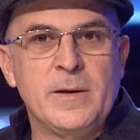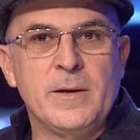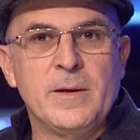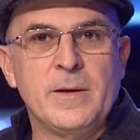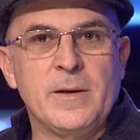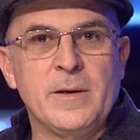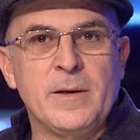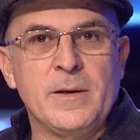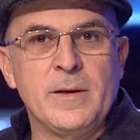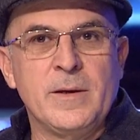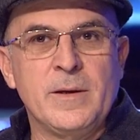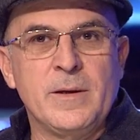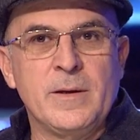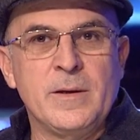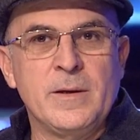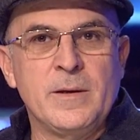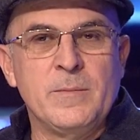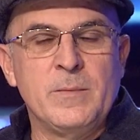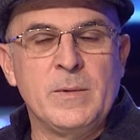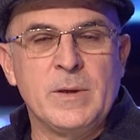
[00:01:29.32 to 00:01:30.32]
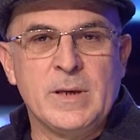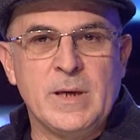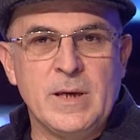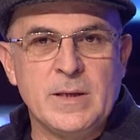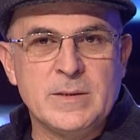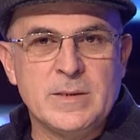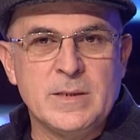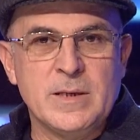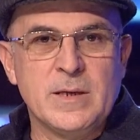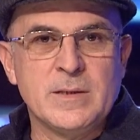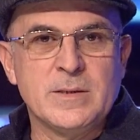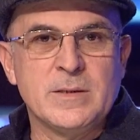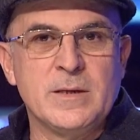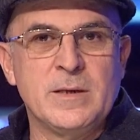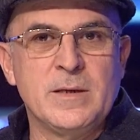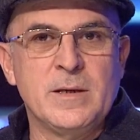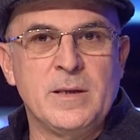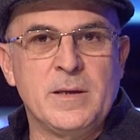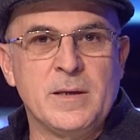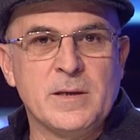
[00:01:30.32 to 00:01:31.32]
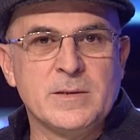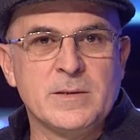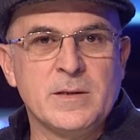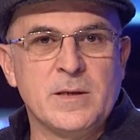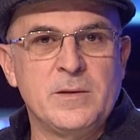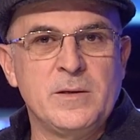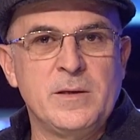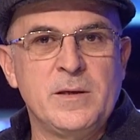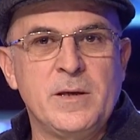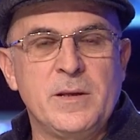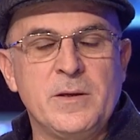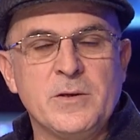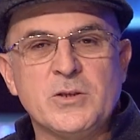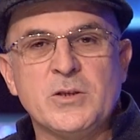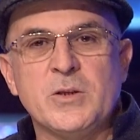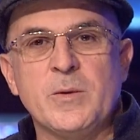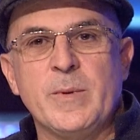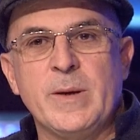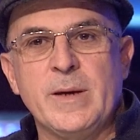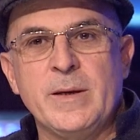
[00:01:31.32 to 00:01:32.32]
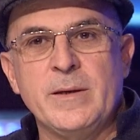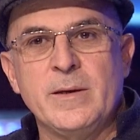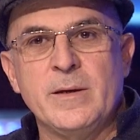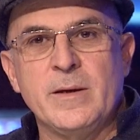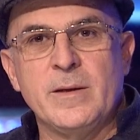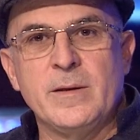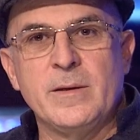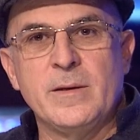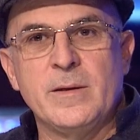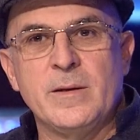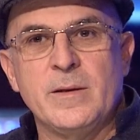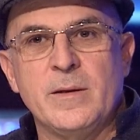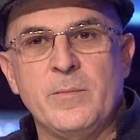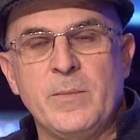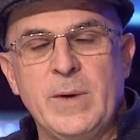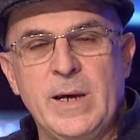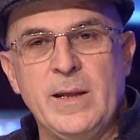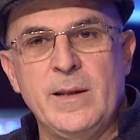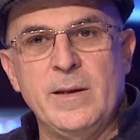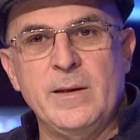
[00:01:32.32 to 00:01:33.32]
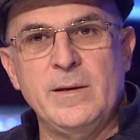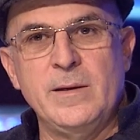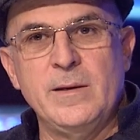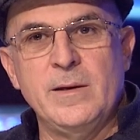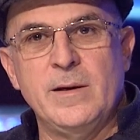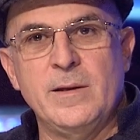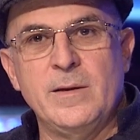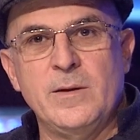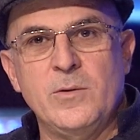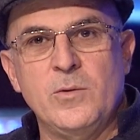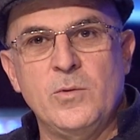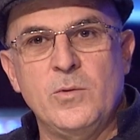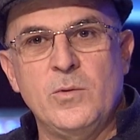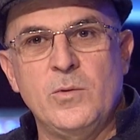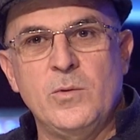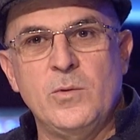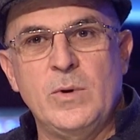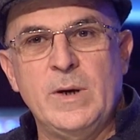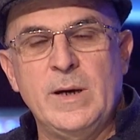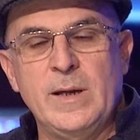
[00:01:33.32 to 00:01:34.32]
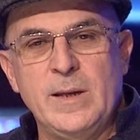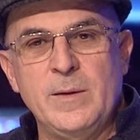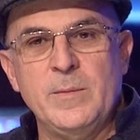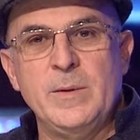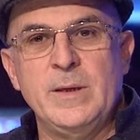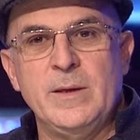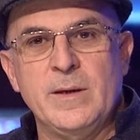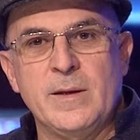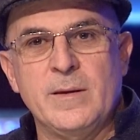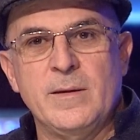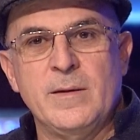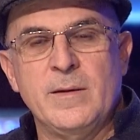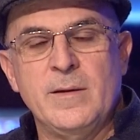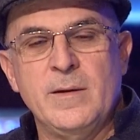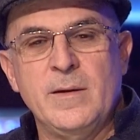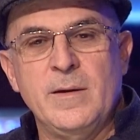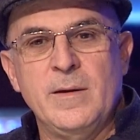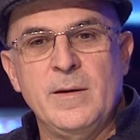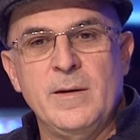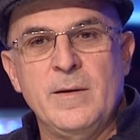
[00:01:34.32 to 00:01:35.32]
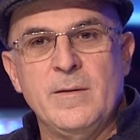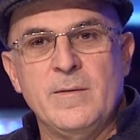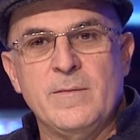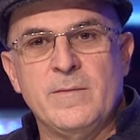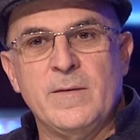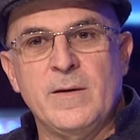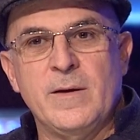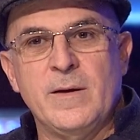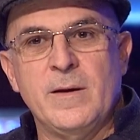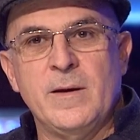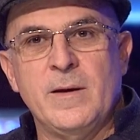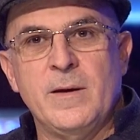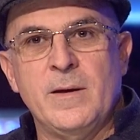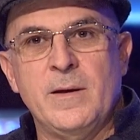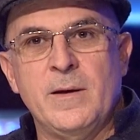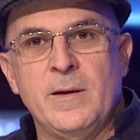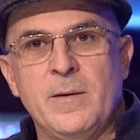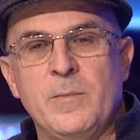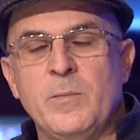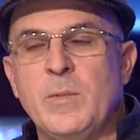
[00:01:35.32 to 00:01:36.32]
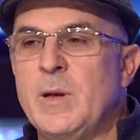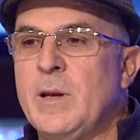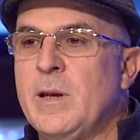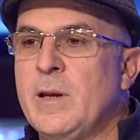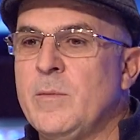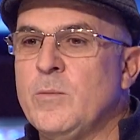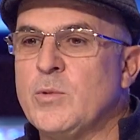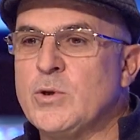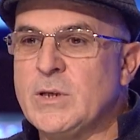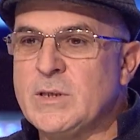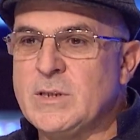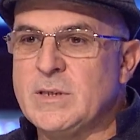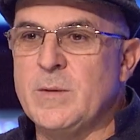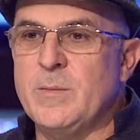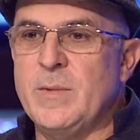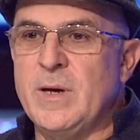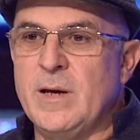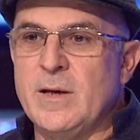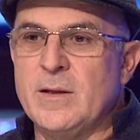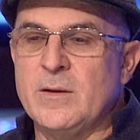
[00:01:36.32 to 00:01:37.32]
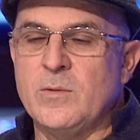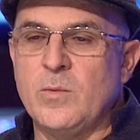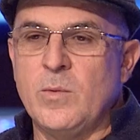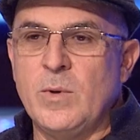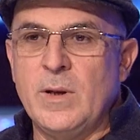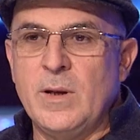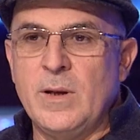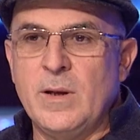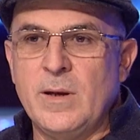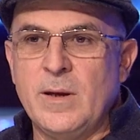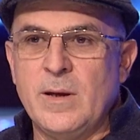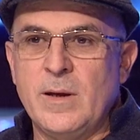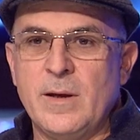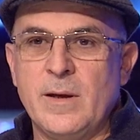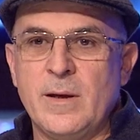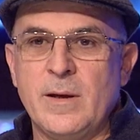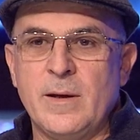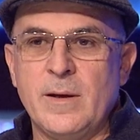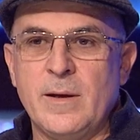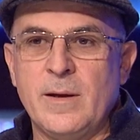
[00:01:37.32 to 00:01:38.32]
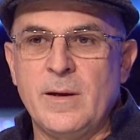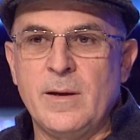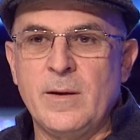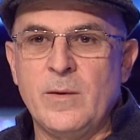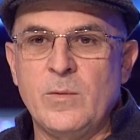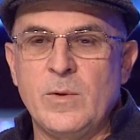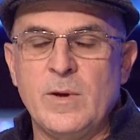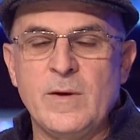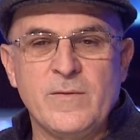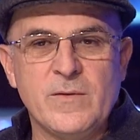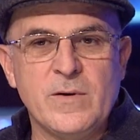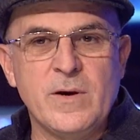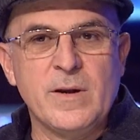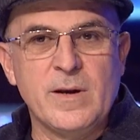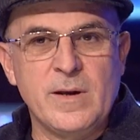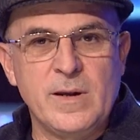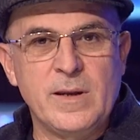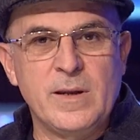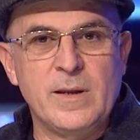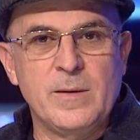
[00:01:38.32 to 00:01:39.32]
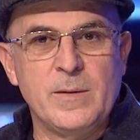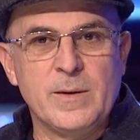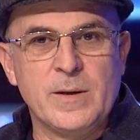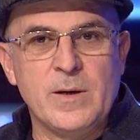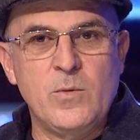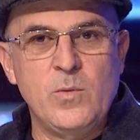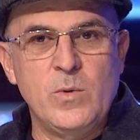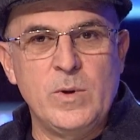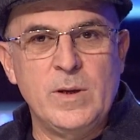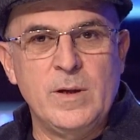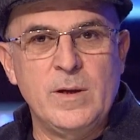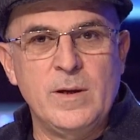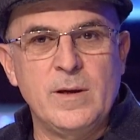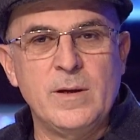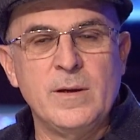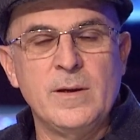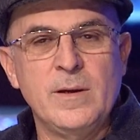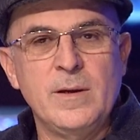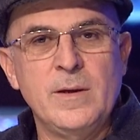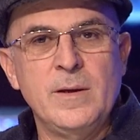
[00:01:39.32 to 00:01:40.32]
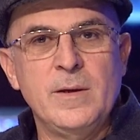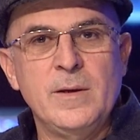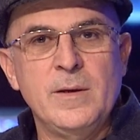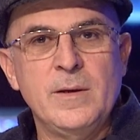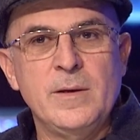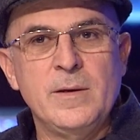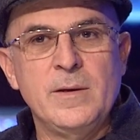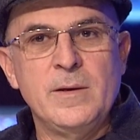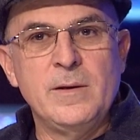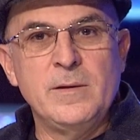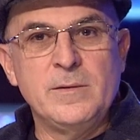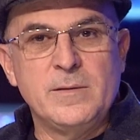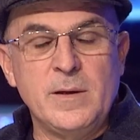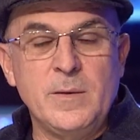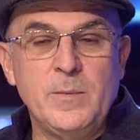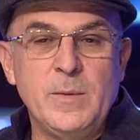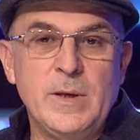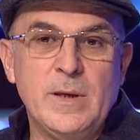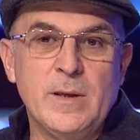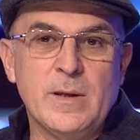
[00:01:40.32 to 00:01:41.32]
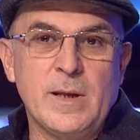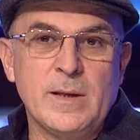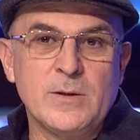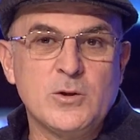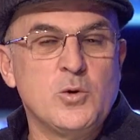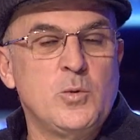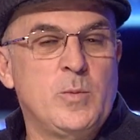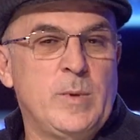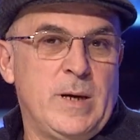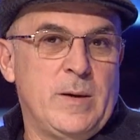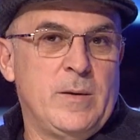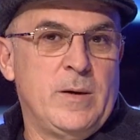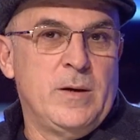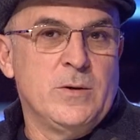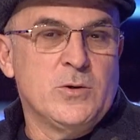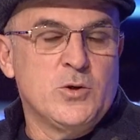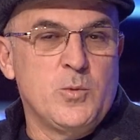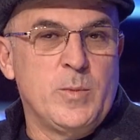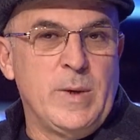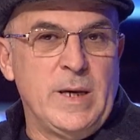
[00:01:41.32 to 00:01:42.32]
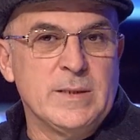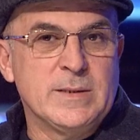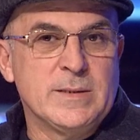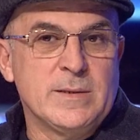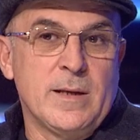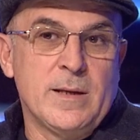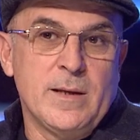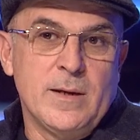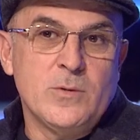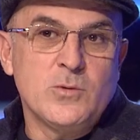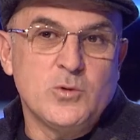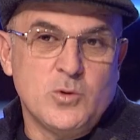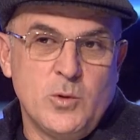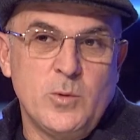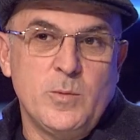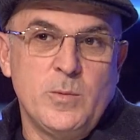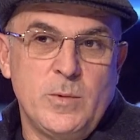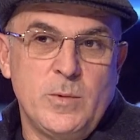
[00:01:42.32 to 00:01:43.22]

آه، من كان سياسيا اقتصاديا اجتماعيا محليا وعالميا فبالمجسمات والافكار اللي انا بكونها هي تعبير عن شو شو بحس انا وشو